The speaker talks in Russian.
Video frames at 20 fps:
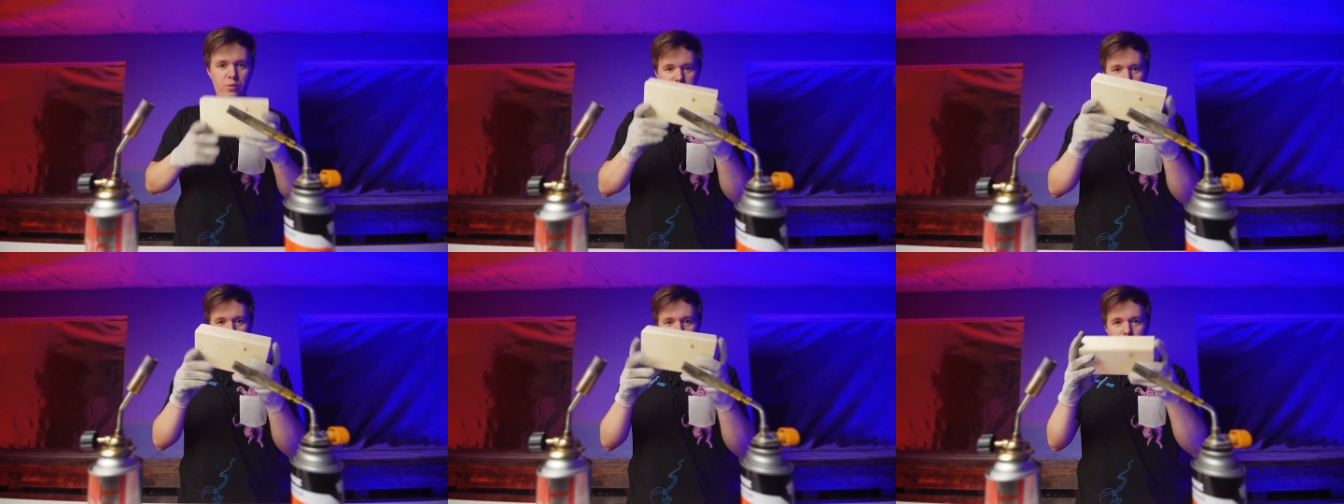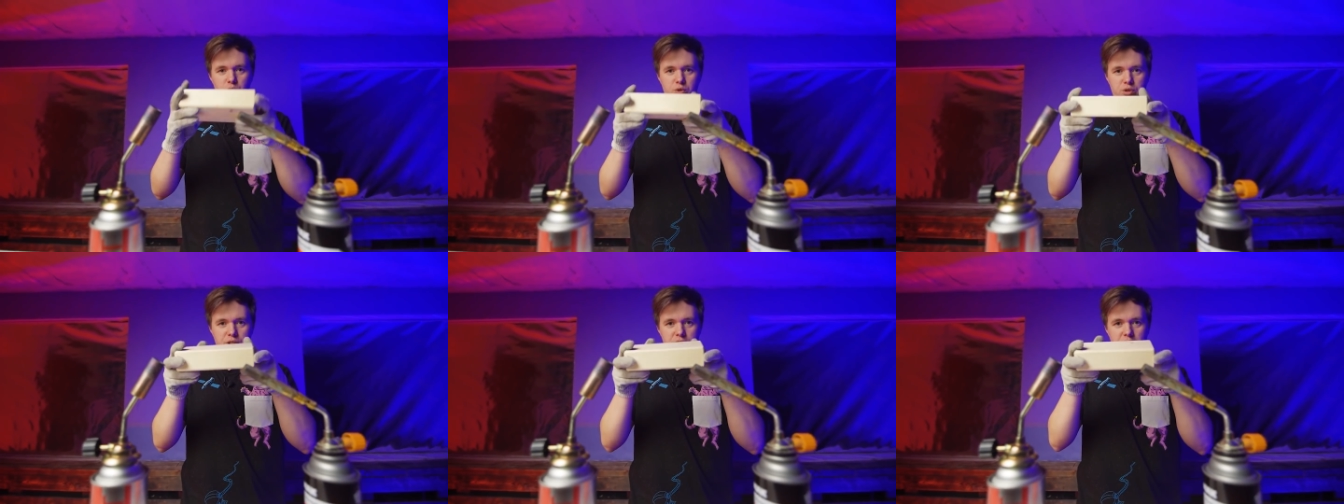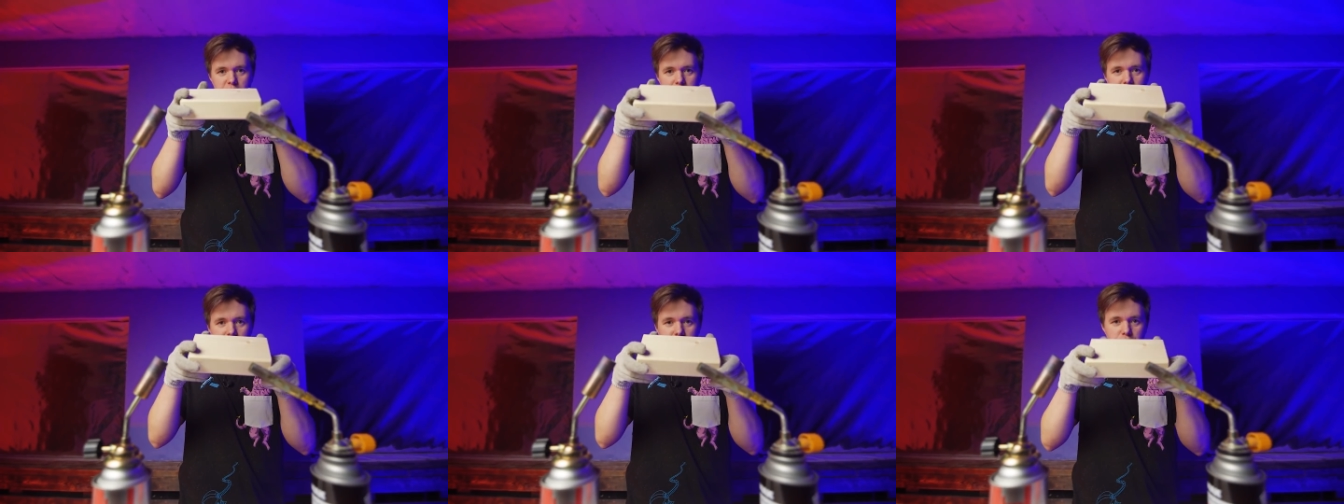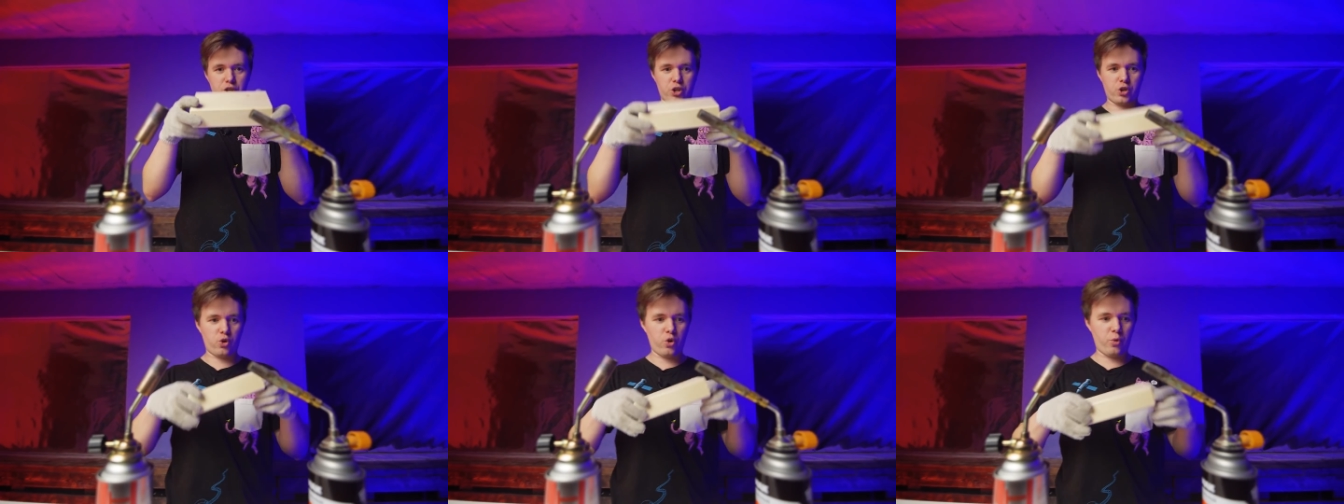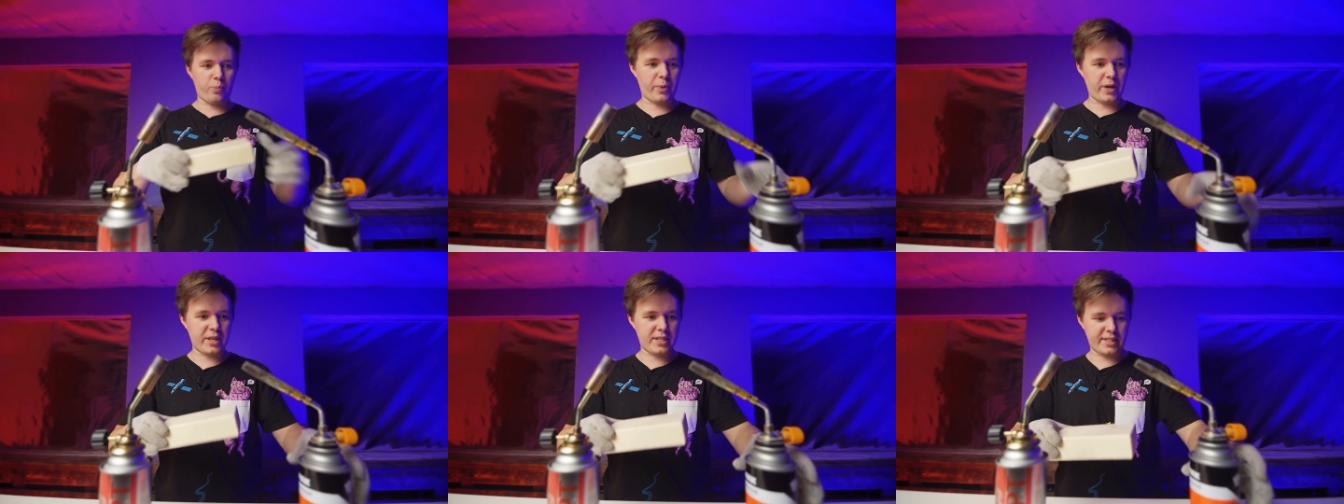вот такую вот деревяшечку,
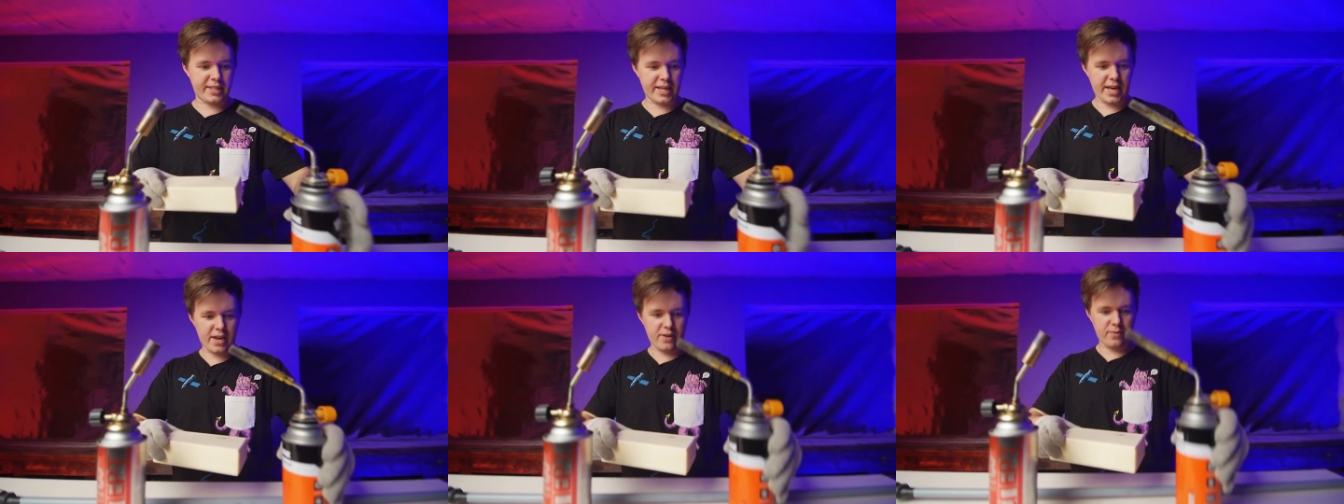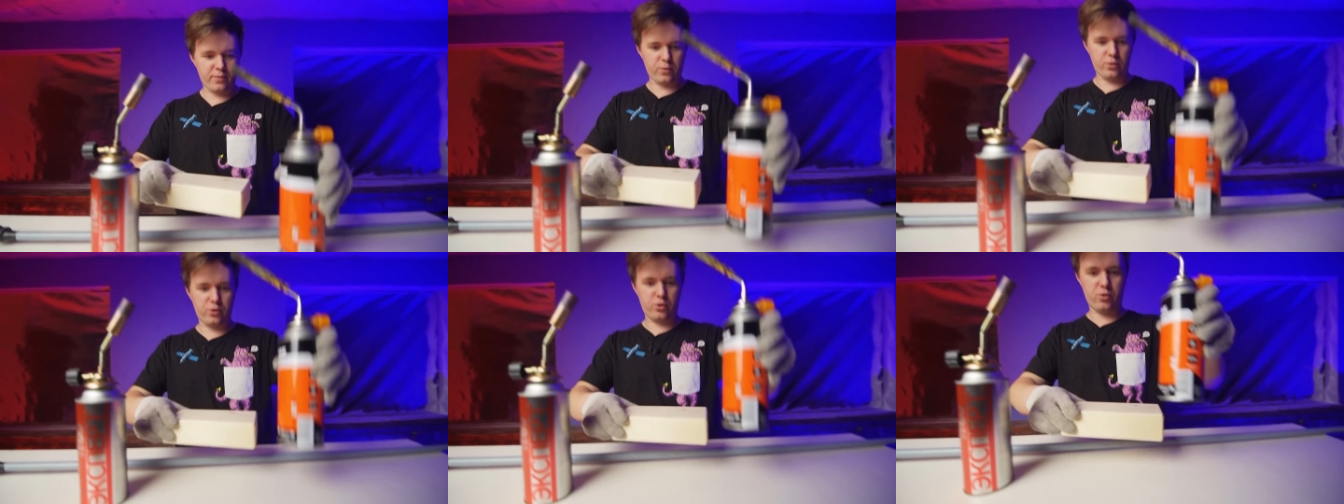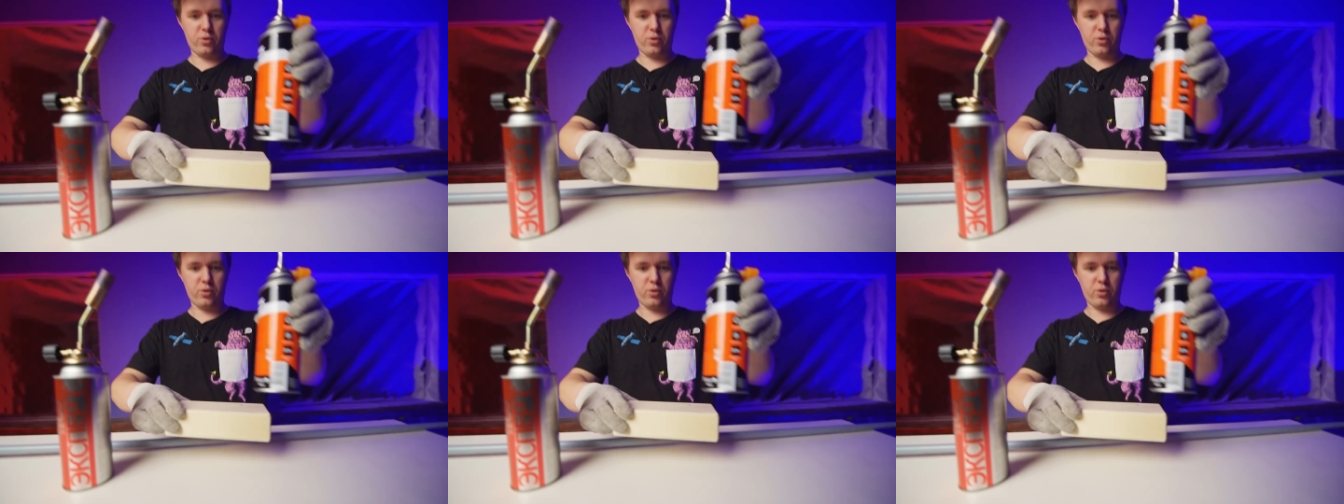поставим вот